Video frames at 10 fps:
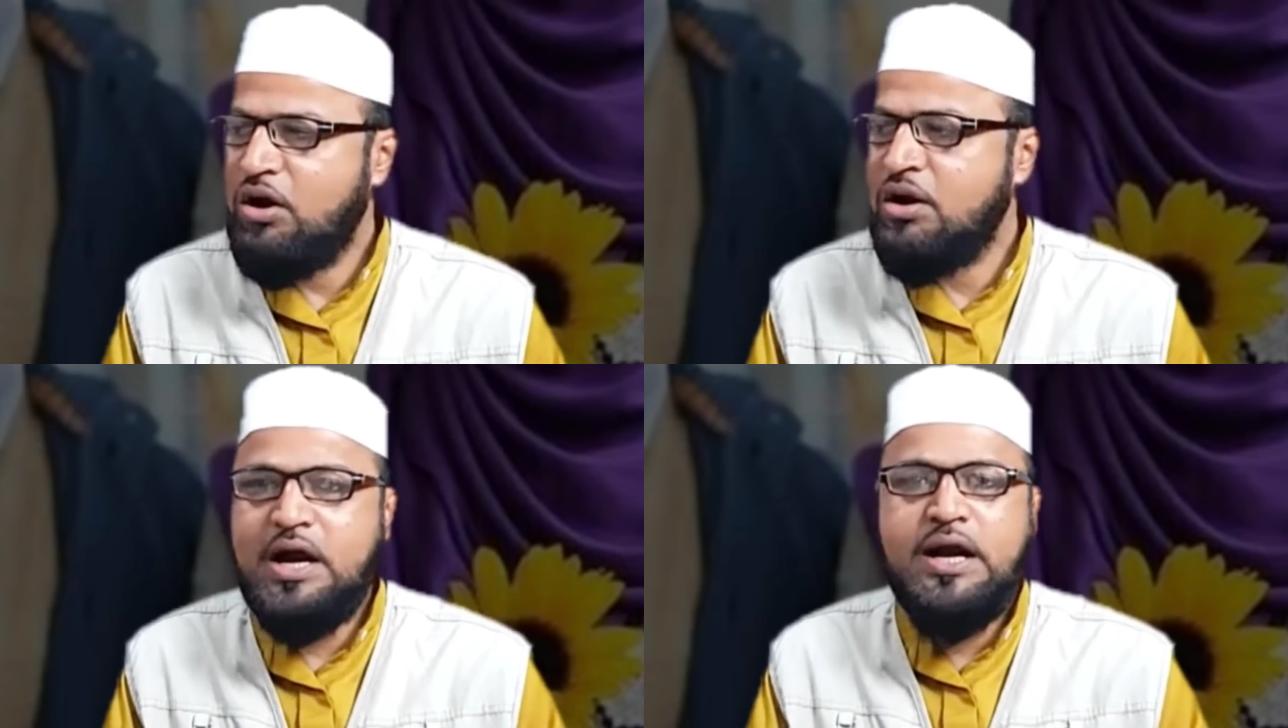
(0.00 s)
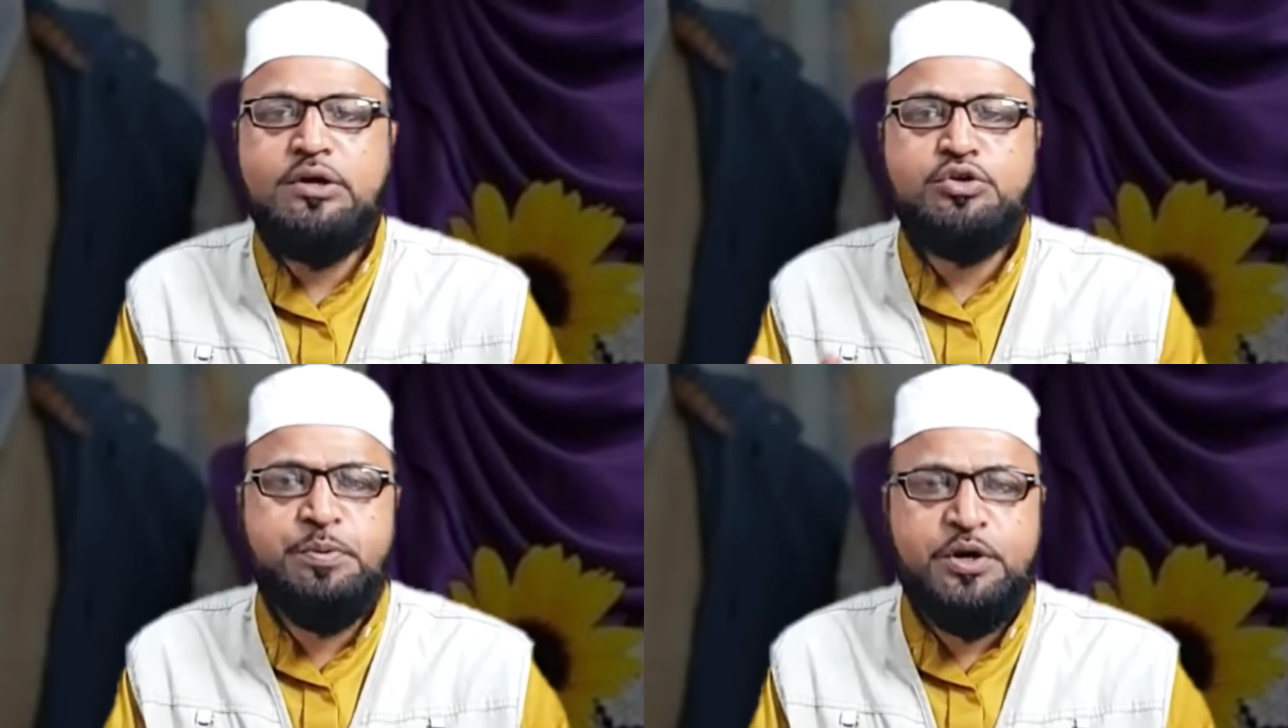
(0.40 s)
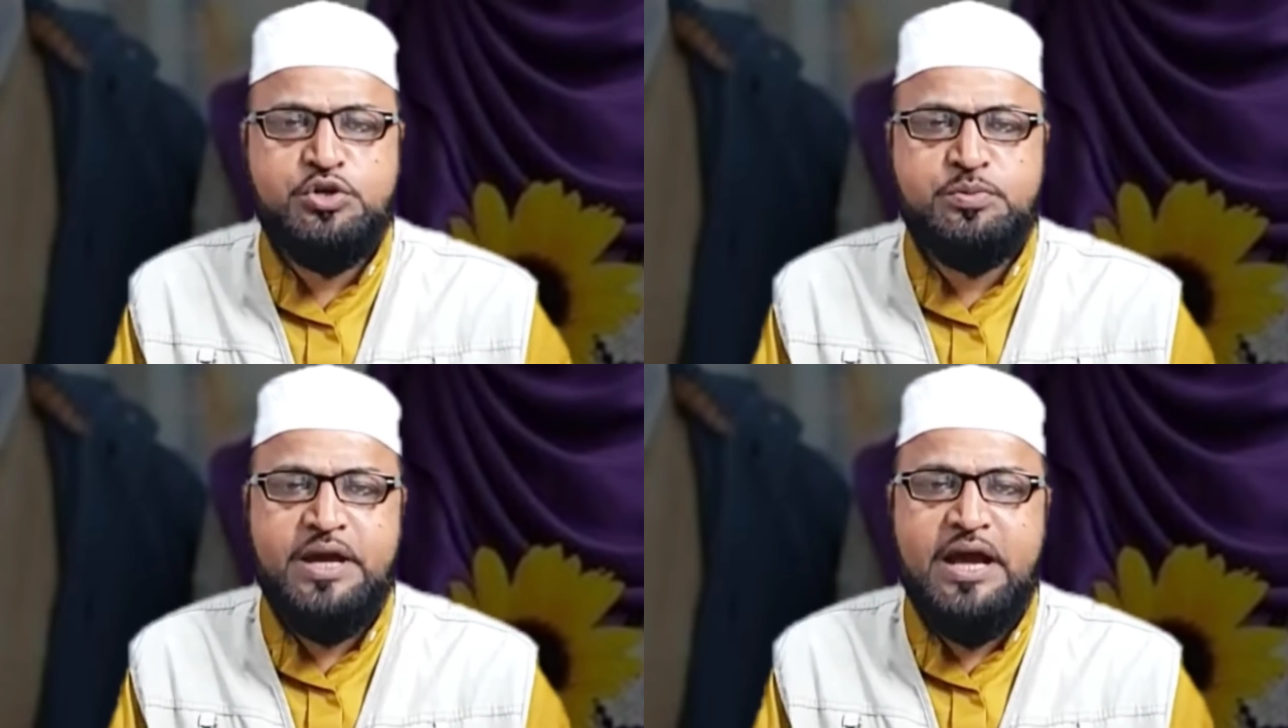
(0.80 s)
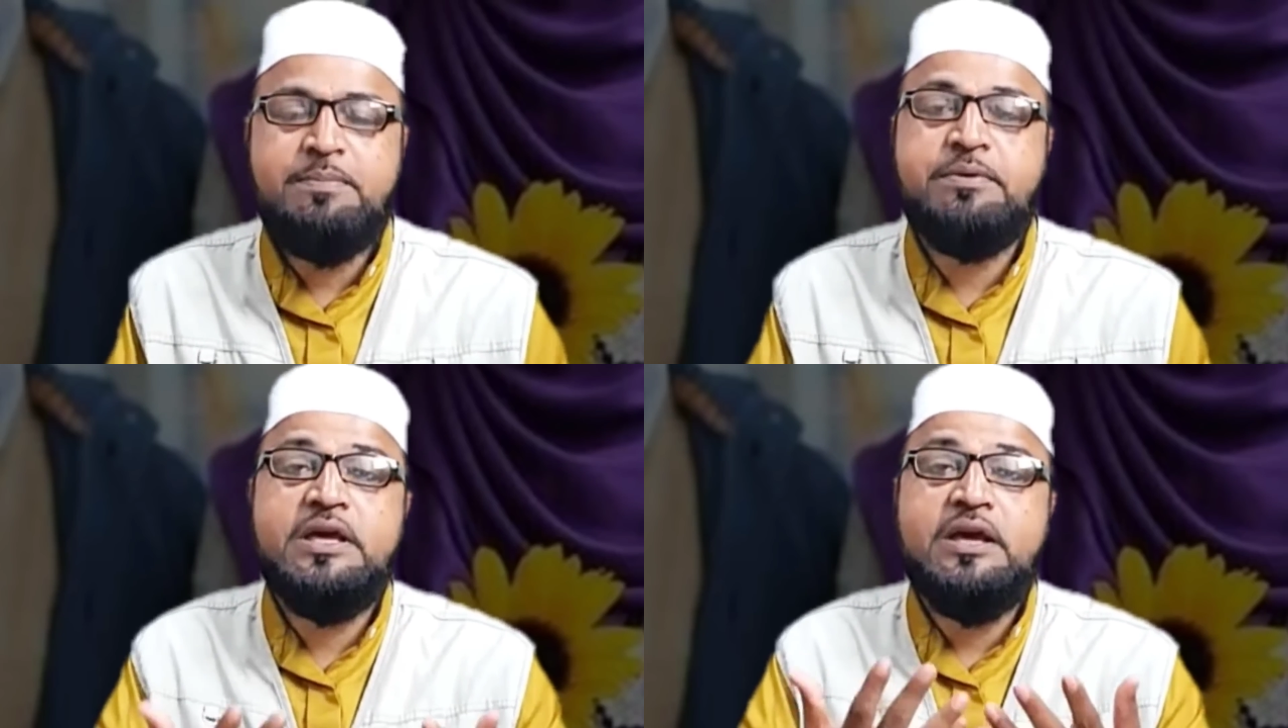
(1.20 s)
और अड़ोस पड़ोस में
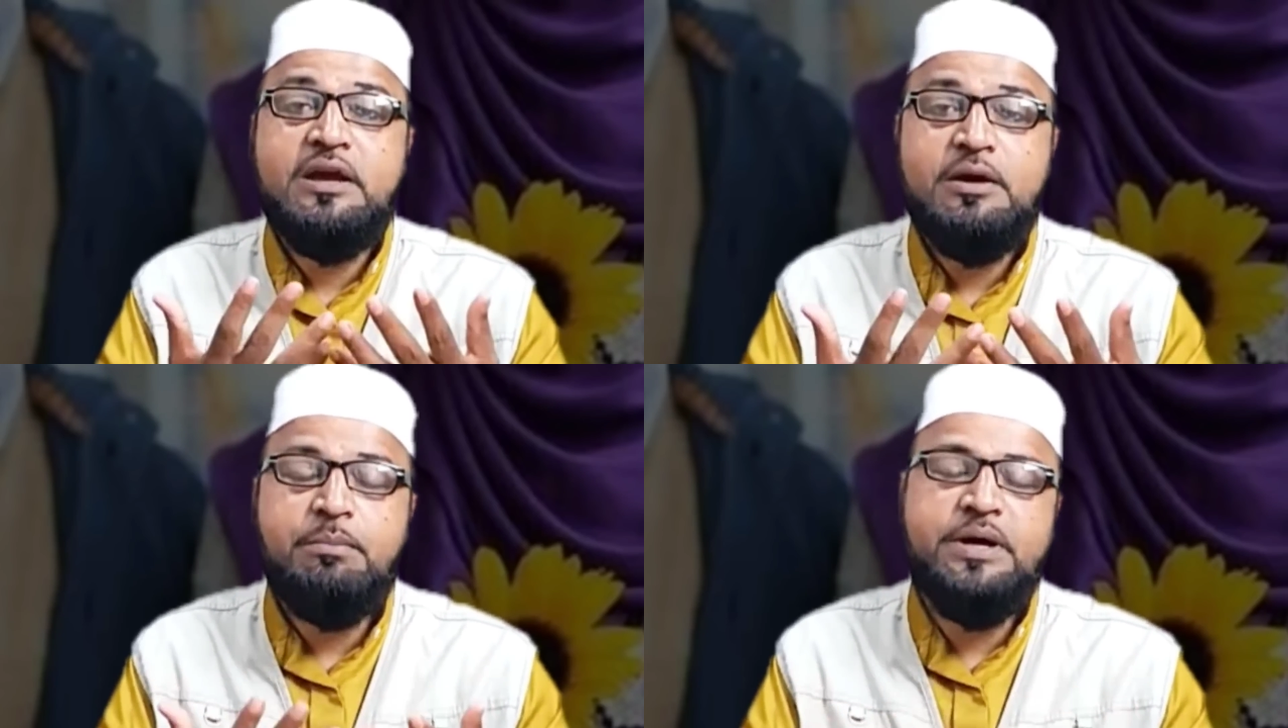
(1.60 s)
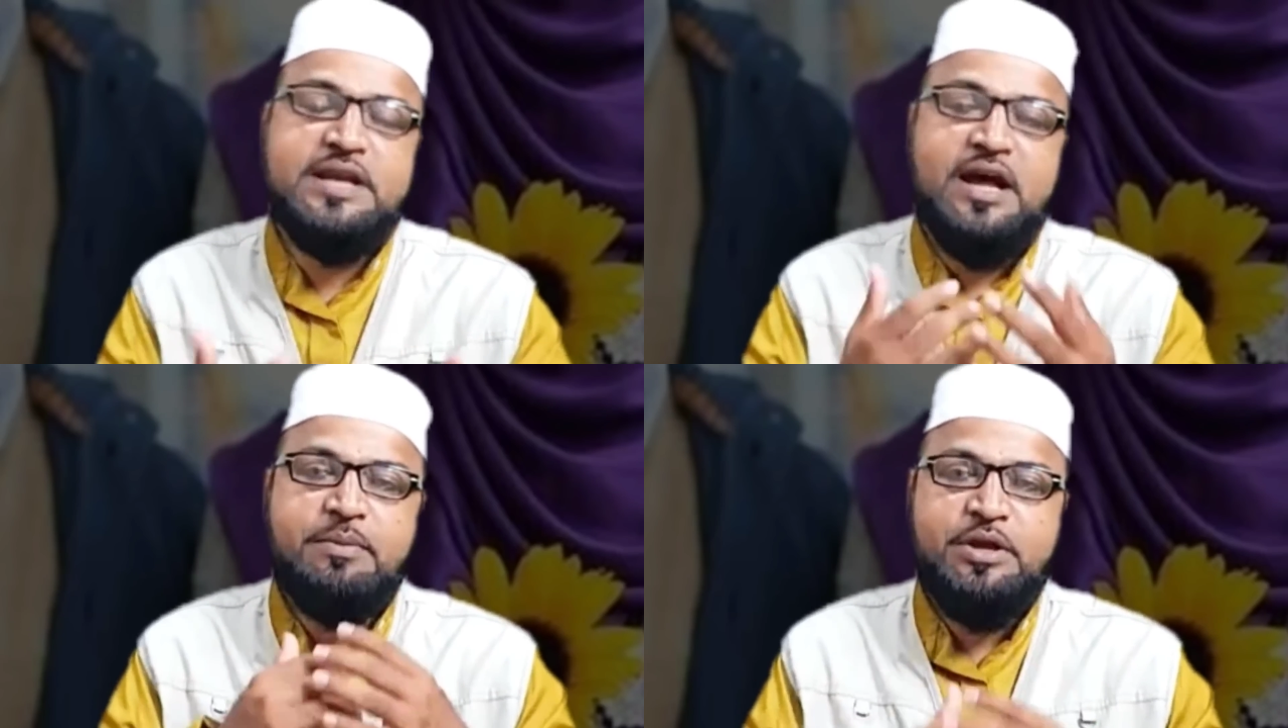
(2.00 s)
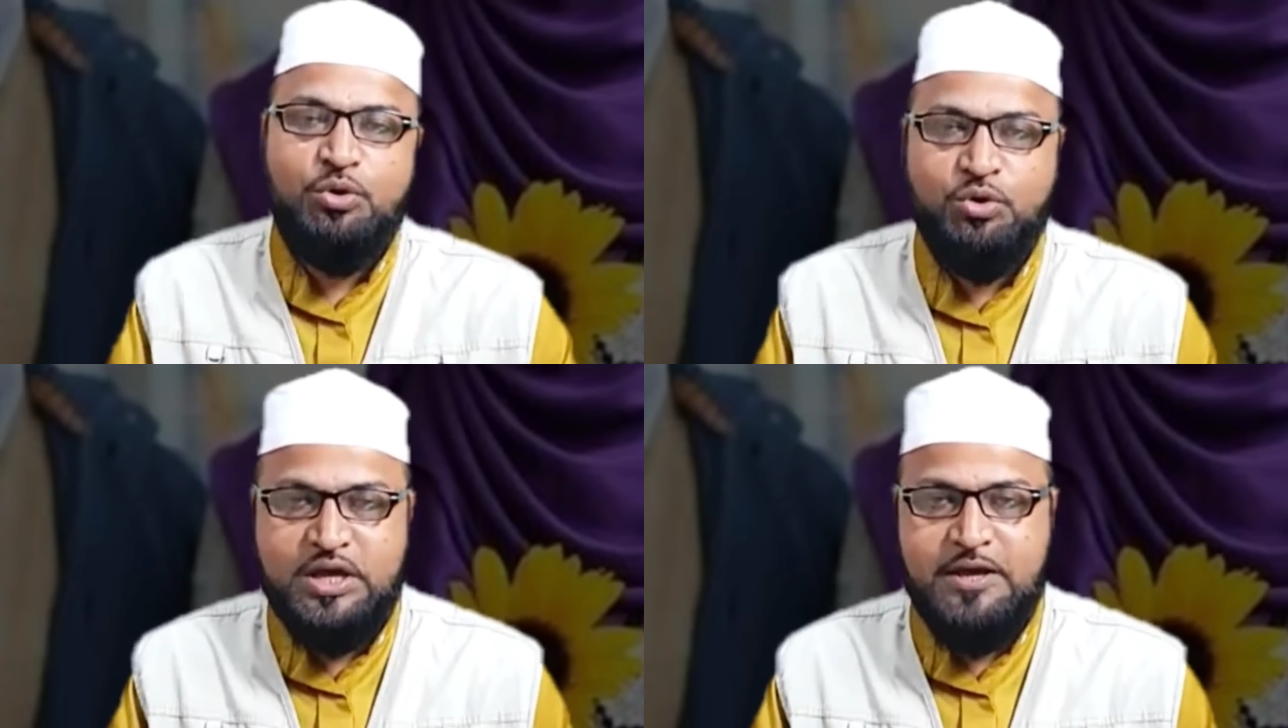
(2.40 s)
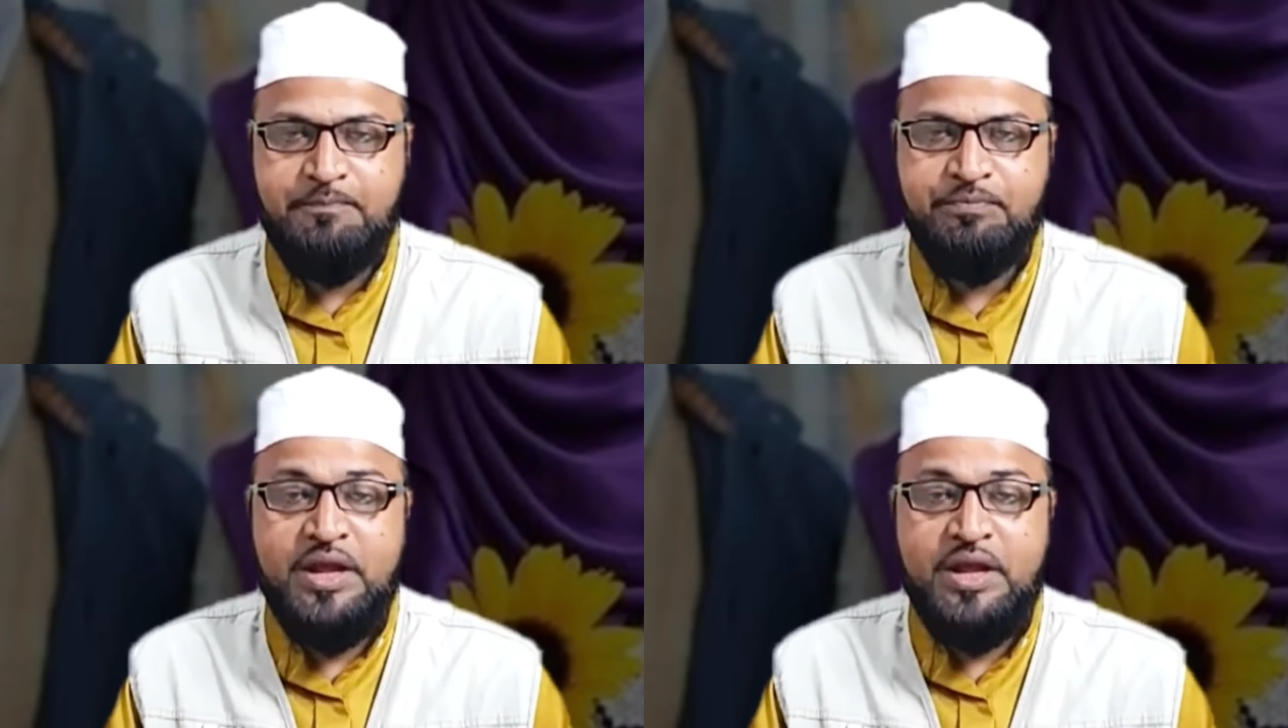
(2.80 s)
आपकी बदनामी होगी